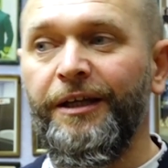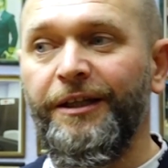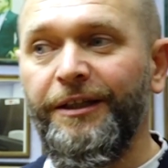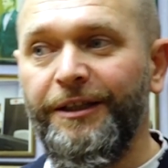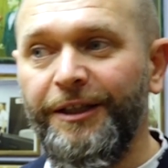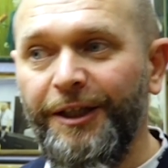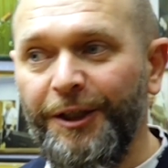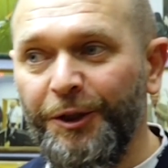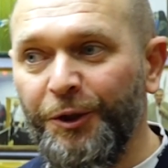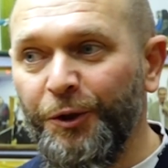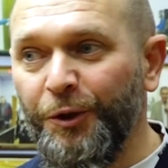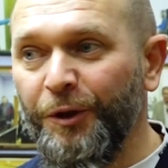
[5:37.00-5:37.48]

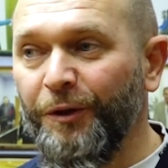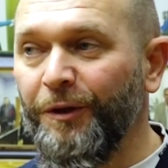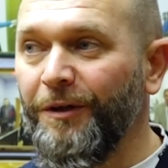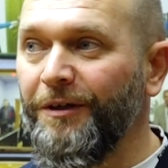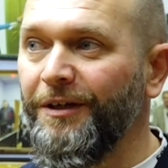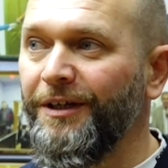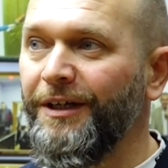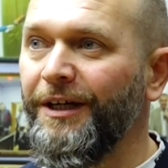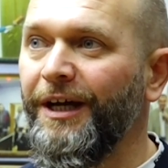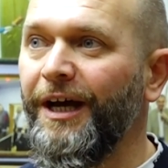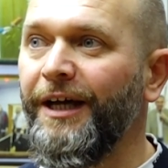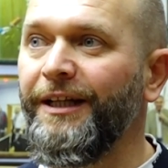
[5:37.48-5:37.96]
Еще
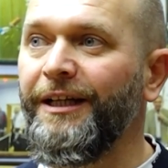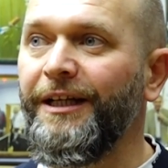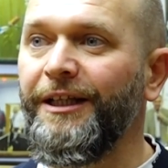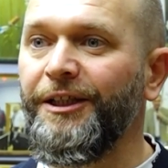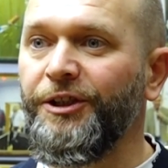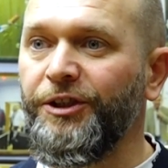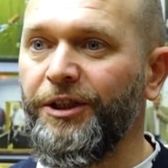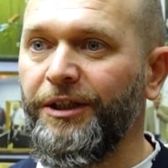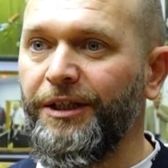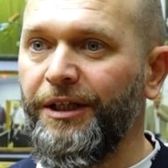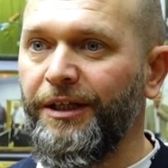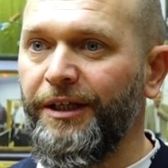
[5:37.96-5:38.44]

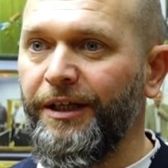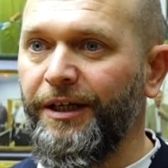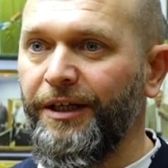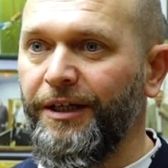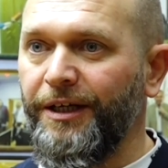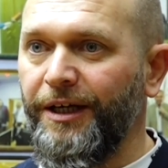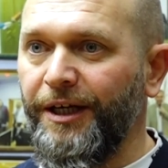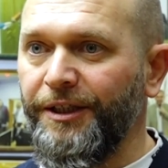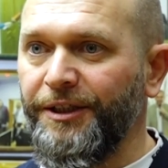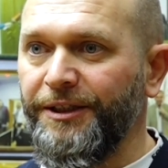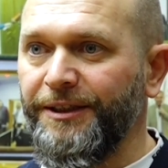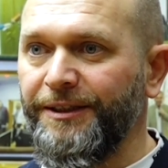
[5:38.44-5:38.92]
отличительное
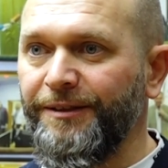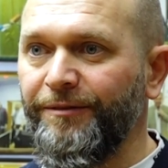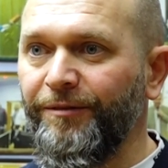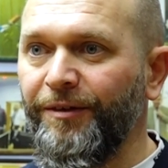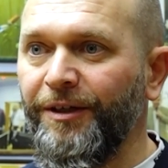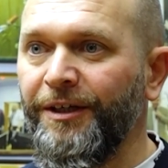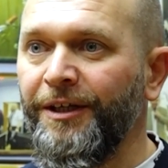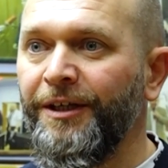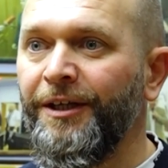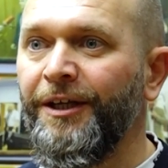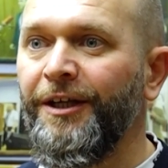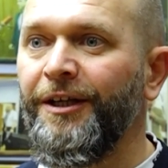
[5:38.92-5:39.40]

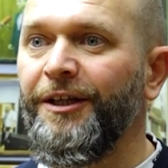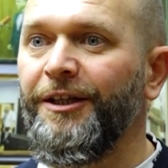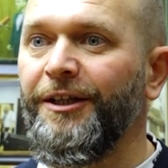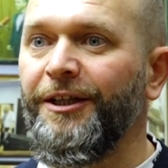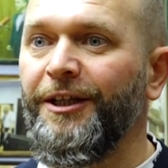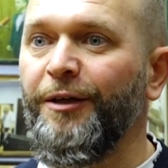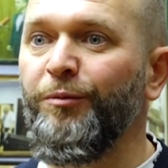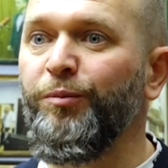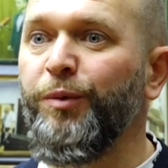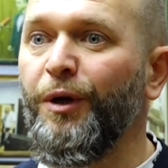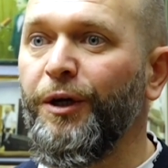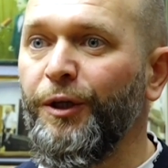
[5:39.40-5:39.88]
качество –
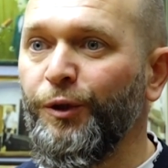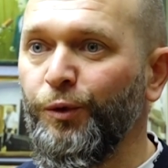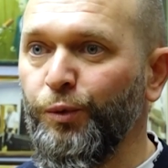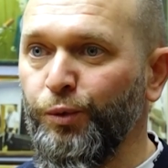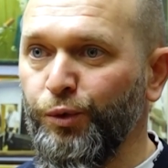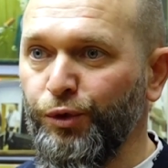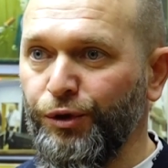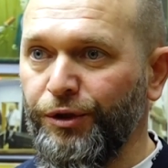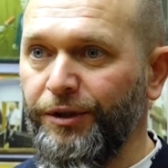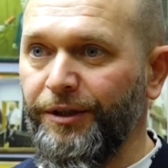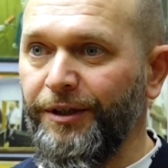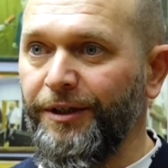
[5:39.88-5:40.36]

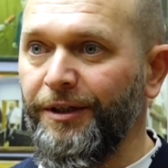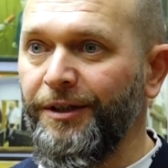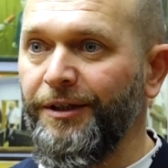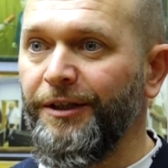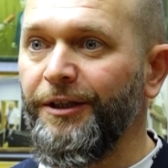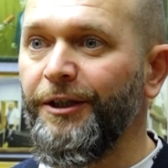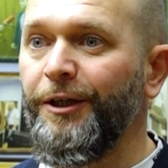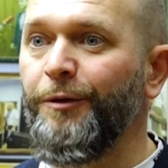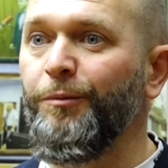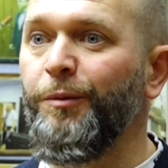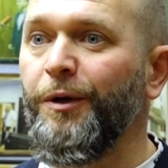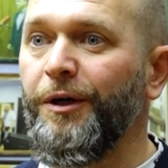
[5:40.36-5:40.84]
добродушие,
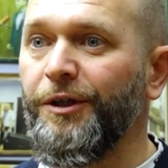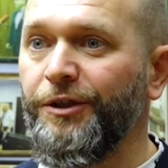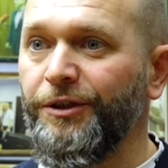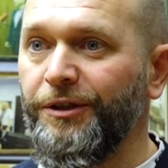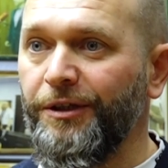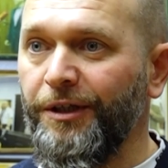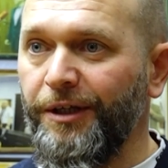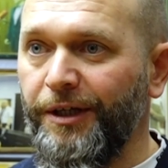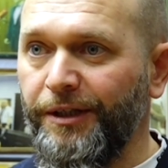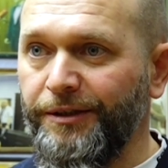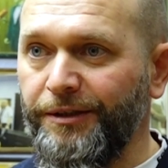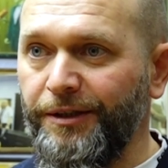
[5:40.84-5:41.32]

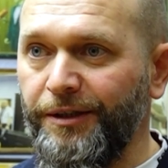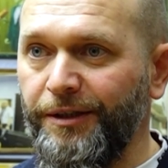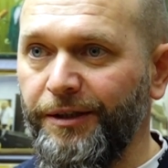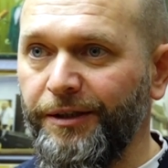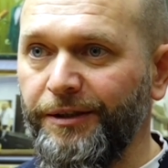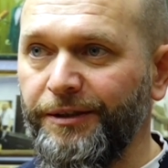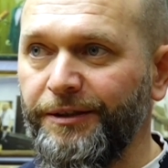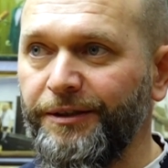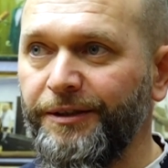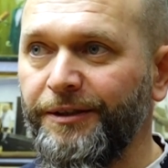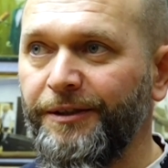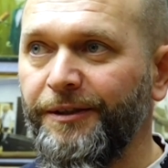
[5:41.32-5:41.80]

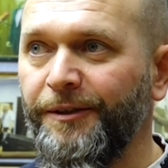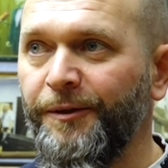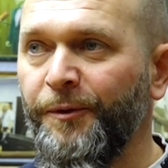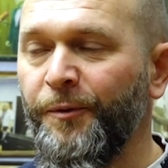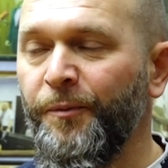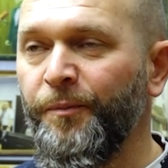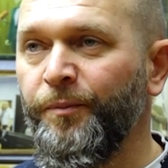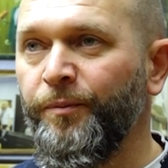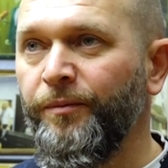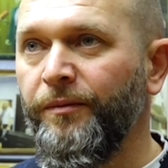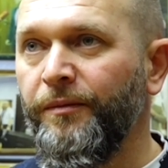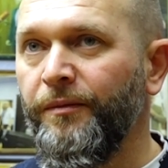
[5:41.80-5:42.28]
доброжелательность.
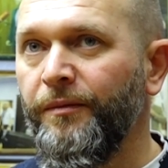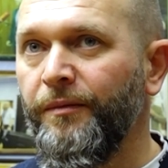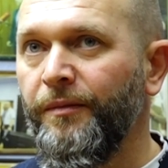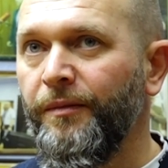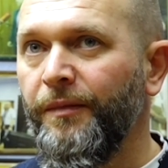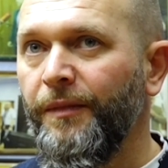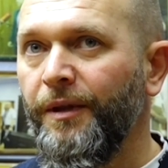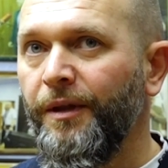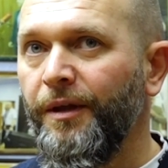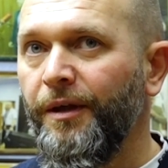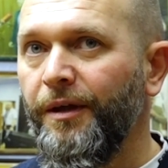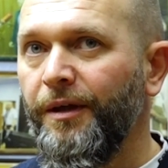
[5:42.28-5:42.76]

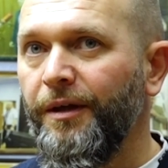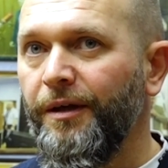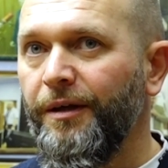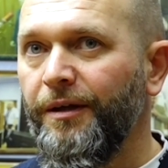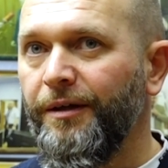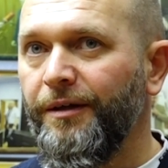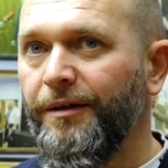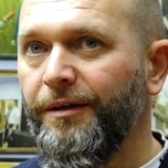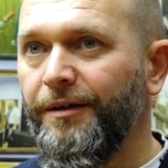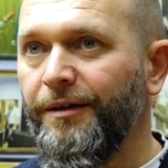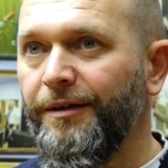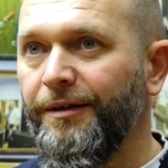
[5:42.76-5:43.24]

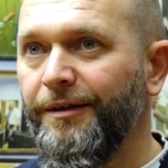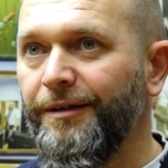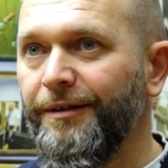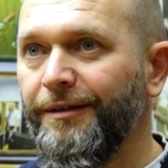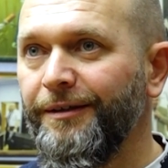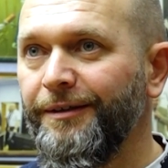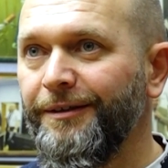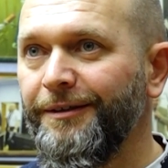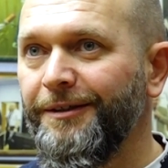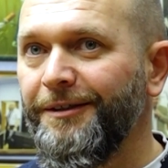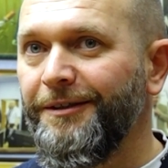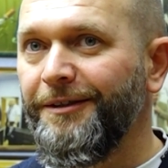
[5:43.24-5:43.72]

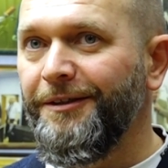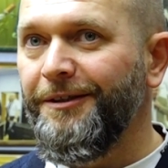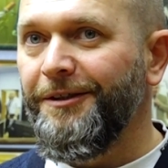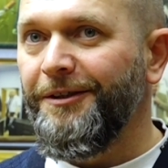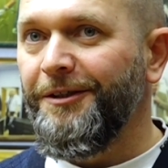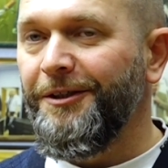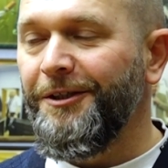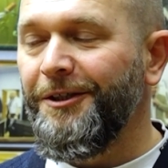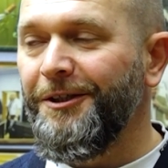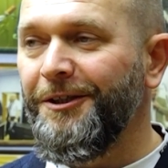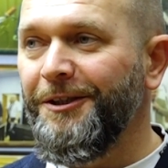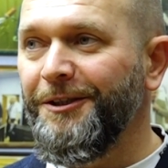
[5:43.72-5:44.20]
А,
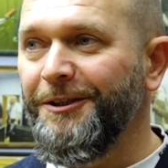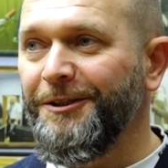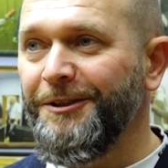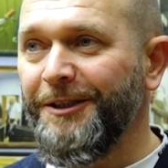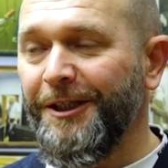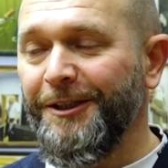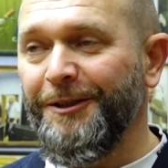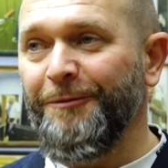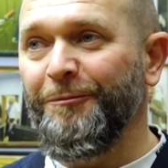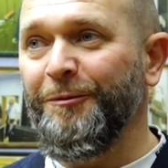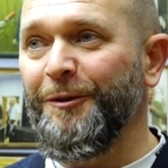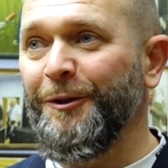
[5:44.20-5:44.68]
и
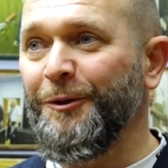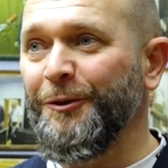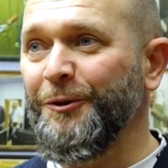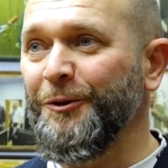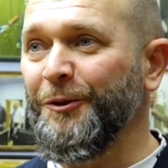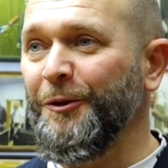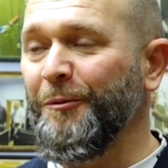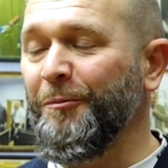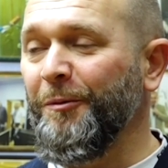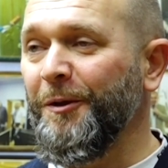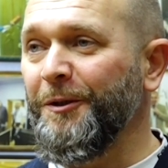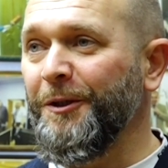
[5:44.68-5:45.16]
знаете, мне еще
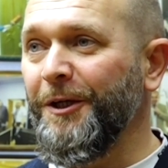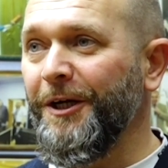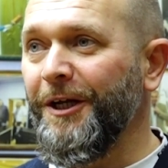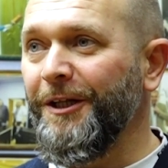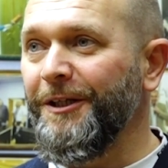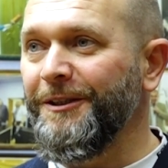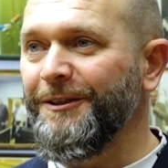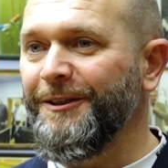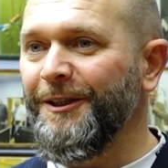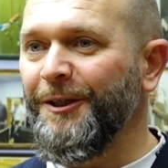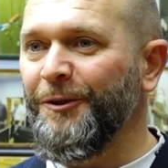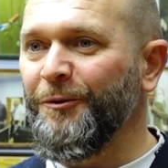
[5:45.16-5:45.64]
что
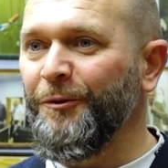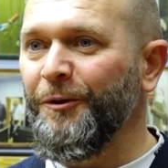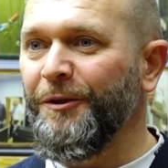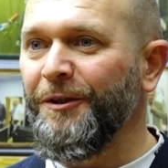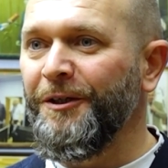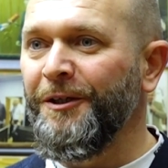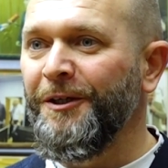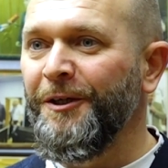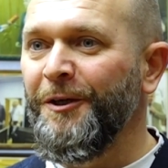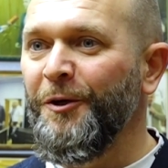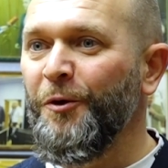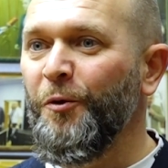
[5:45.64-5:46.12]
понравилось?
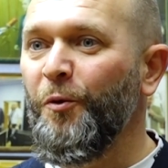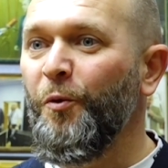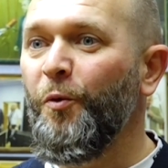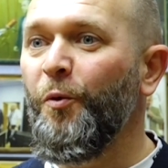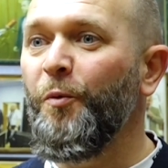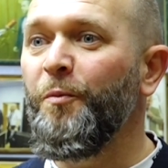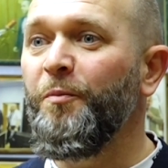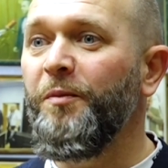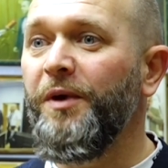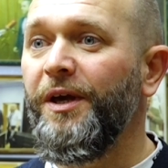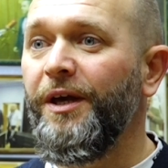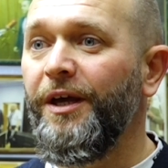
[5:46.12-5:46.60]
Такой
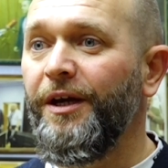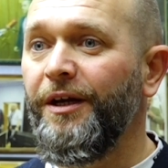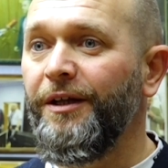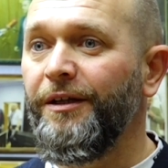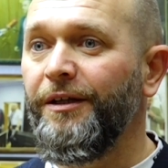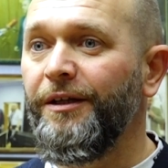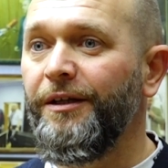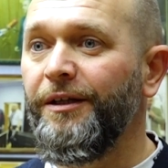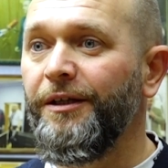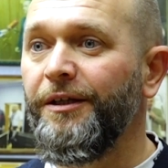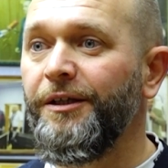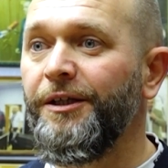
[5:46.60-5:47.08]

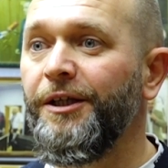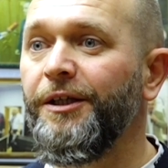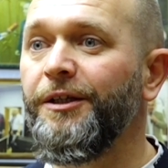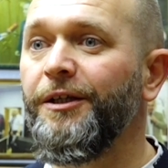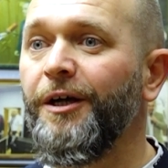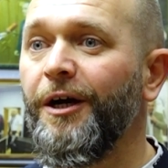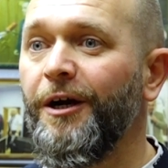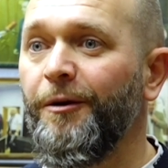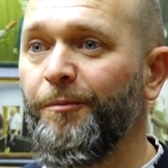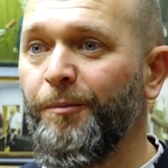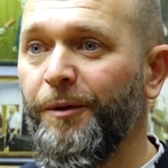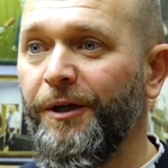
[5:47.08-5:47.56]
умеренный,
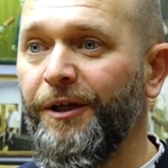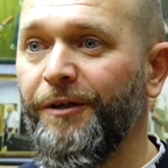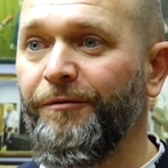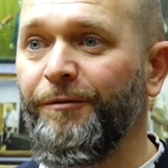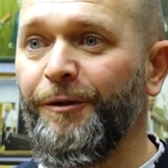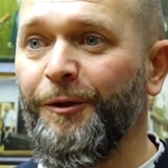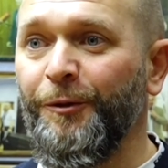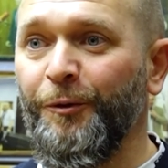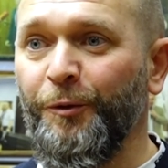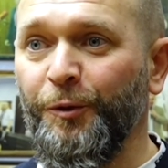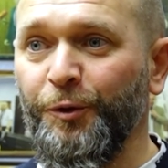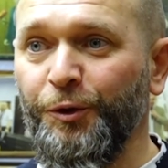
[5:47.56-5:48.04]

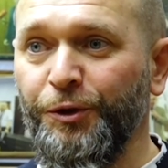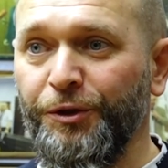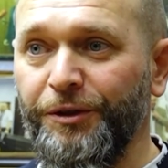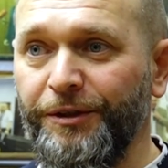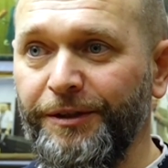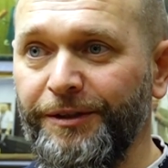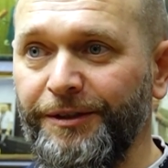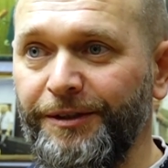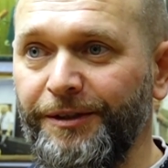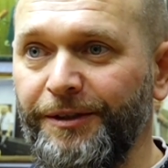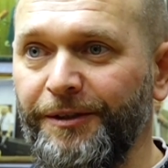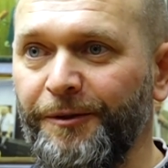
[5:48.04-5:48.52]
неторопливый ход
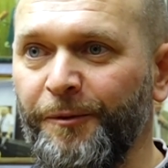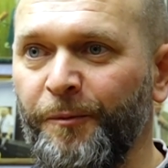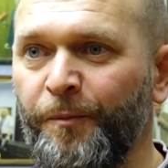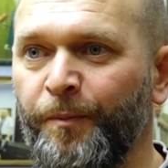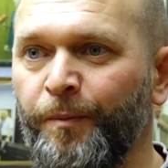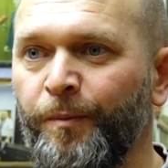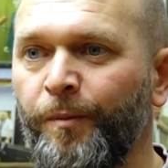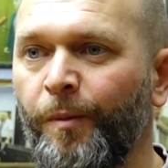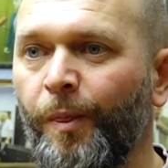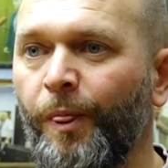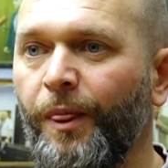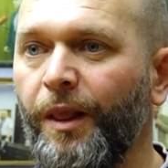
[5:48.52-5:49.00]
жизни.
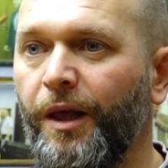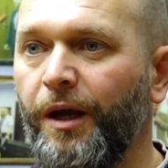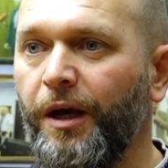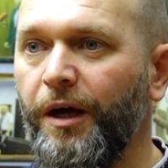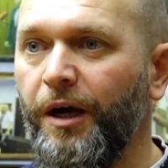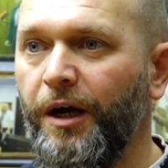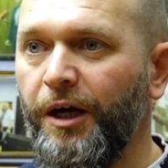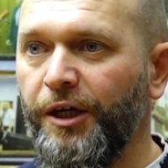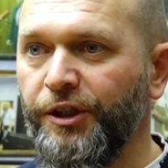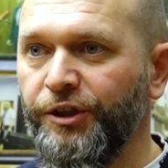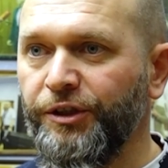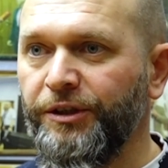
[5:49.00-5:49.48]

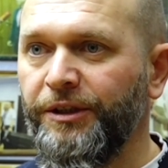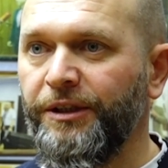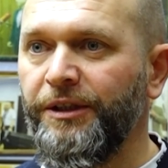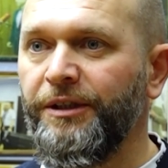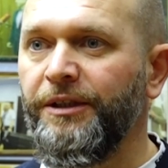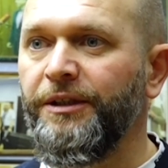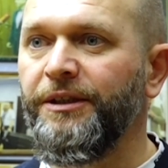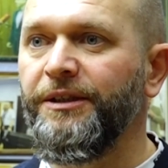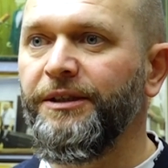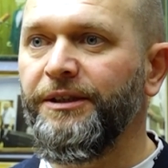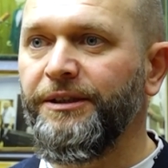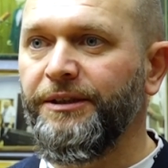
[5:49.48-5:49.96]

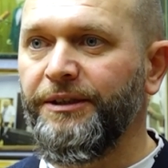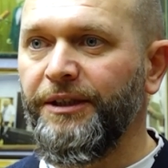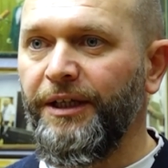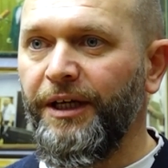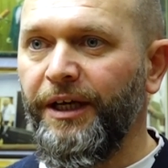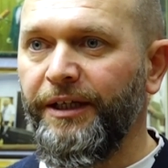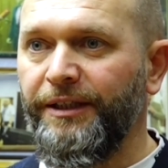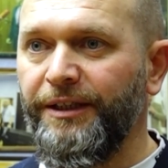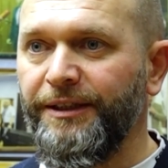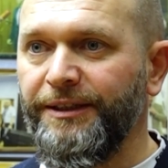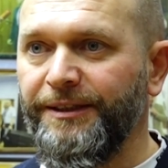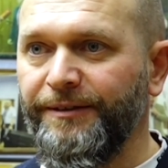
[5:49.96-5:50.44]
Каждый
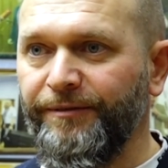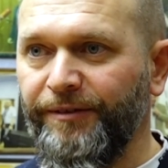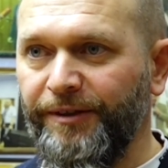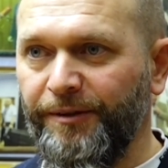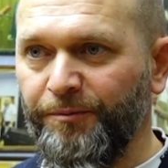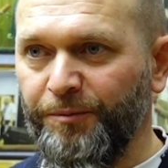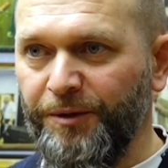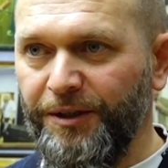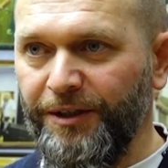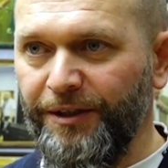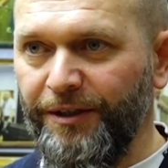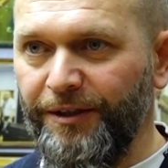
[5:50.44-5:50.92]
занят
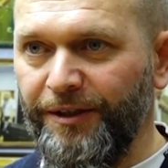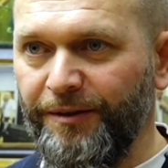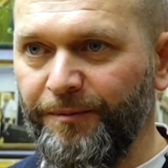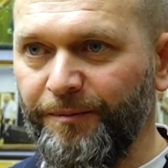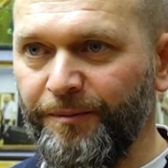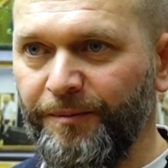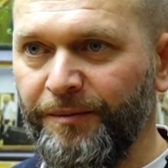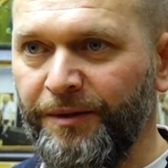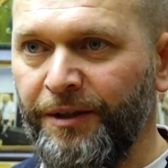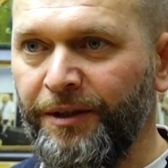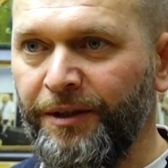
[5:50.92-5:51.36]
своим делом.